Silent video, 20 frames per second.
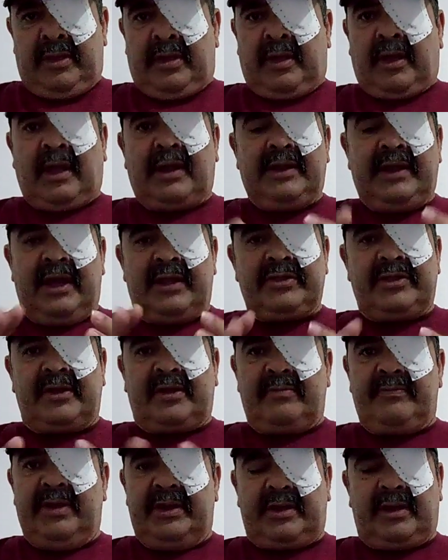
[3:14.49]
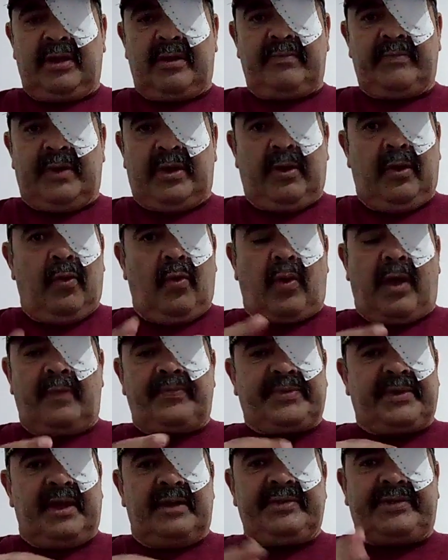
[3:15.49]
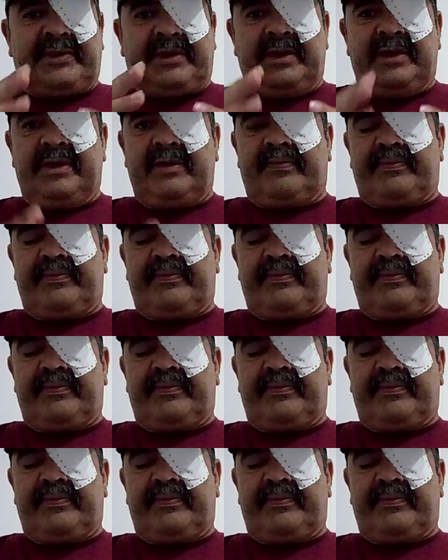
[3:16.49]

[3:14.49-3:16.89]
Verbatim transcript: قال لي عندك المحكمه او كنت كنتكيف